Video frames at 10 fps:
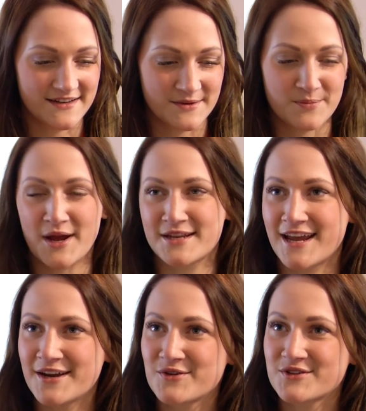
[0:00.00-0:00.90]
ein paar
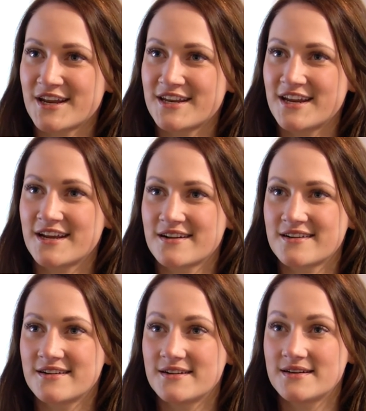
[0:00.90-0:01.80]

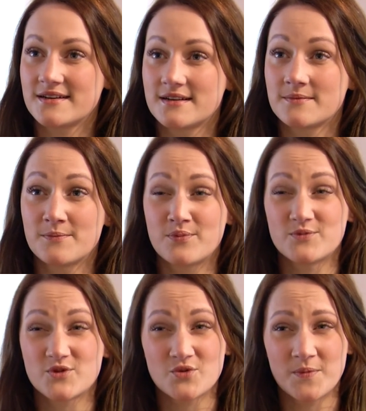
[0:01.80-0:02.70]
Zeitungsartikel, ein
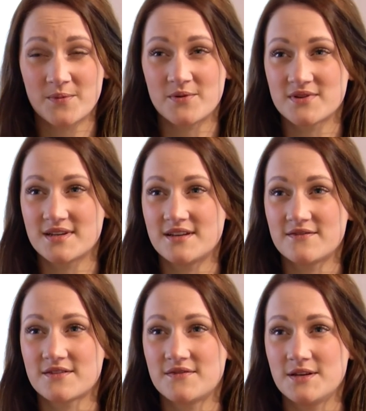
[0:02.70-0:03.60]
super
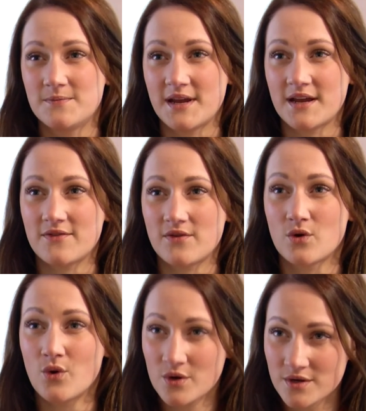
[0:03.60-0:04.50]
positives Feedback
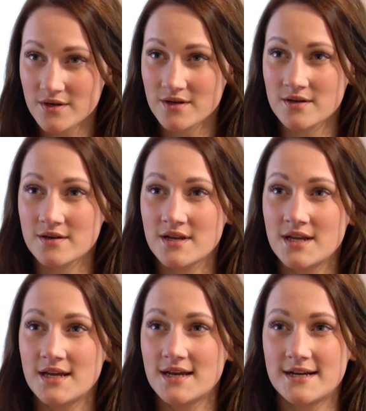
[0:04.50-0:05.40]
von Kunden.
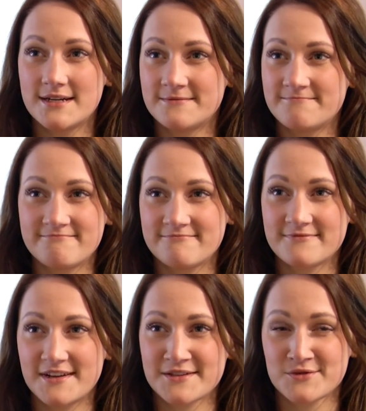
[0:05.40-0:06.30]

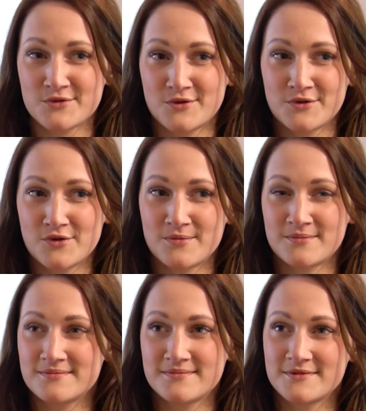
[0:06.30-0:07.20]
Ähm, also
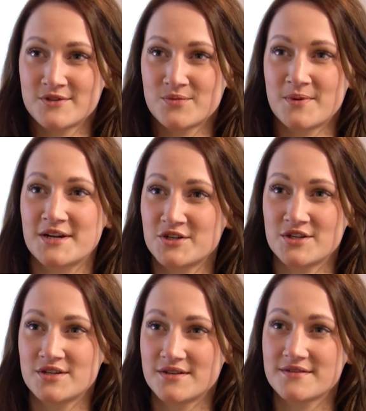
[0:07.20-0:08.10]
rundum eine super
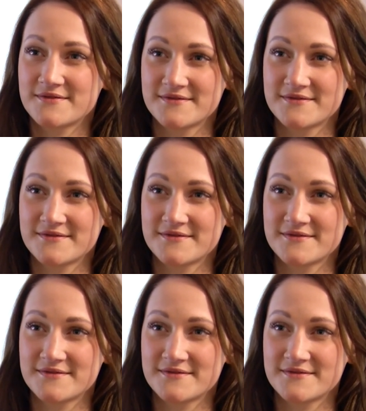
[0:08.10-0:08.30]
Geschichte.